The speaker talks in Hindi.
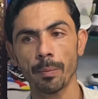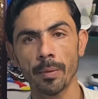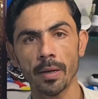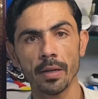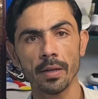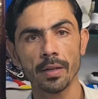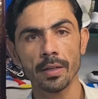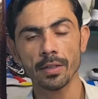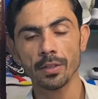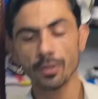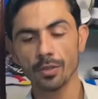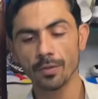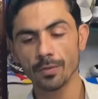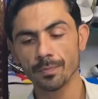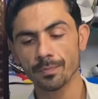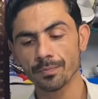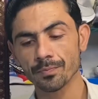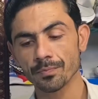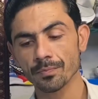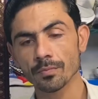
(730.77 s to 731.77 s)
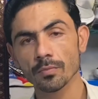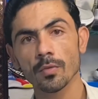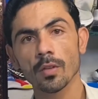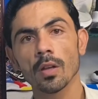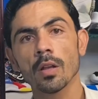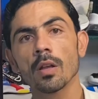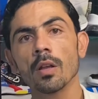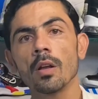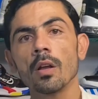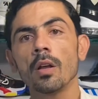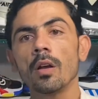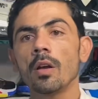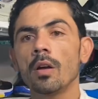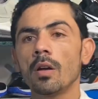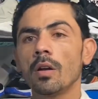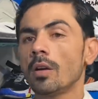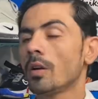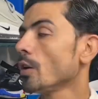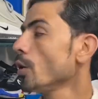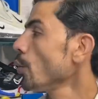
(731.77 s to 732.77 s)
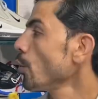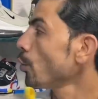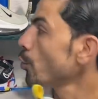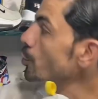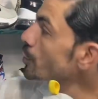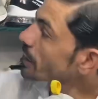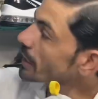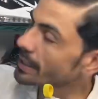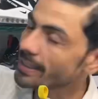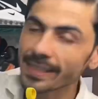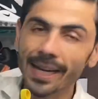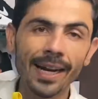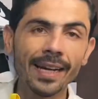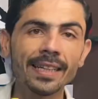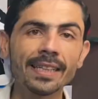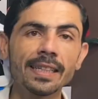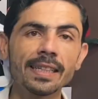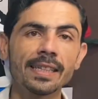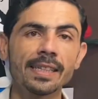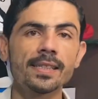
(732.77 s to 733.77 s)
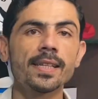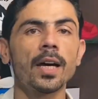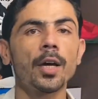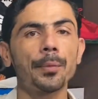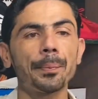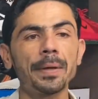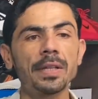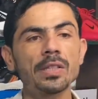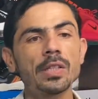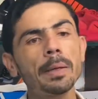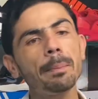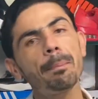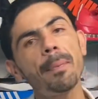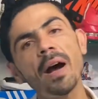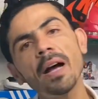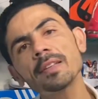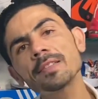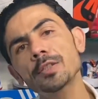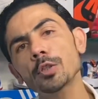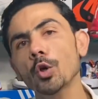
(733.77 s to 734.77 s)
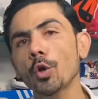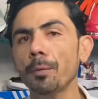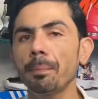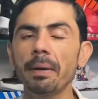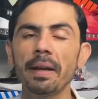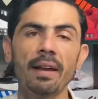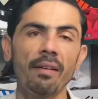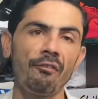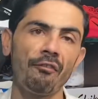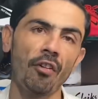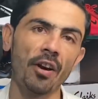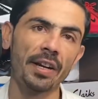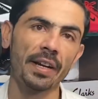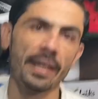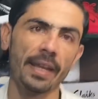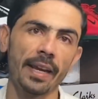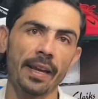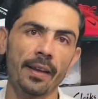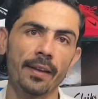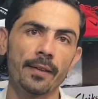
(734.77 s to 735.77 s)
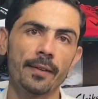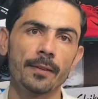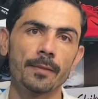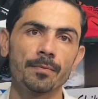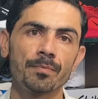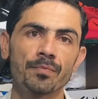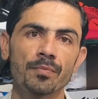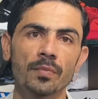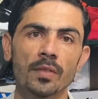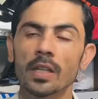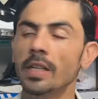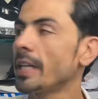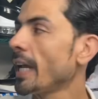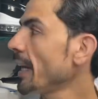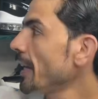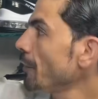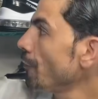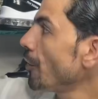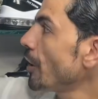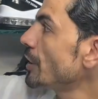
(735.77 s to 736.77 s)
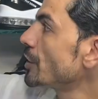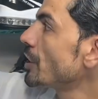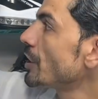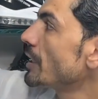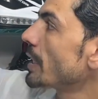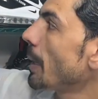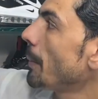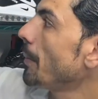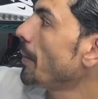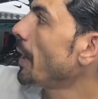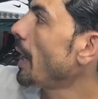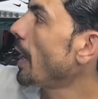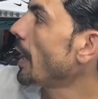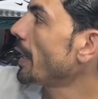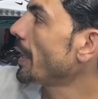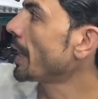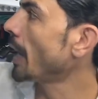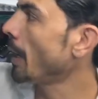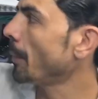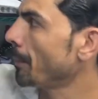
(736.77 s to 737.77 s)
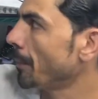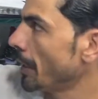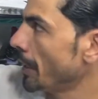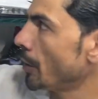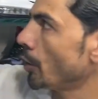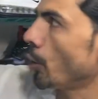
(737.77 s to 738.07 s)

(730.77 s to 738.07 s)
में तो इससे पहले जो आपने दिखाया उनके क्या प्राइस है उसके साढ़े तीन हजार साढ़े तीन हजार रूपए का फर्क है यानी वही चीज आप आप, कहीं